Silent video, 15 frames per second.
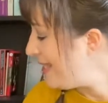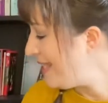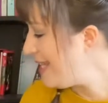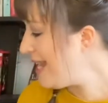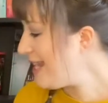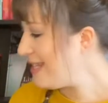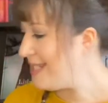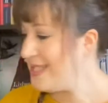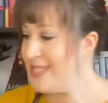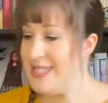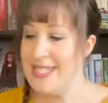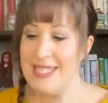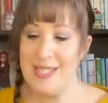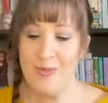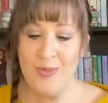Ja, das
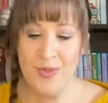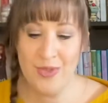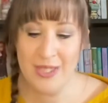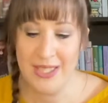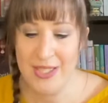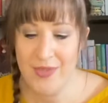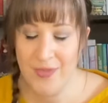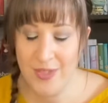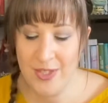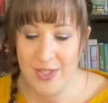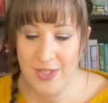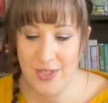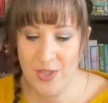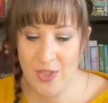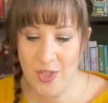nächste Buch ist
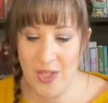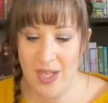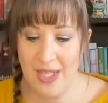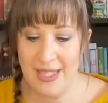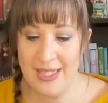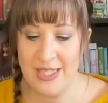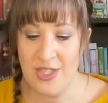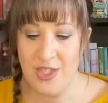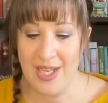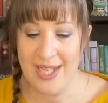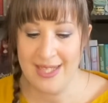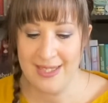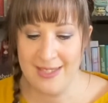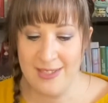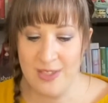von Shirley
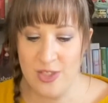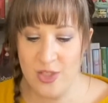Jackson,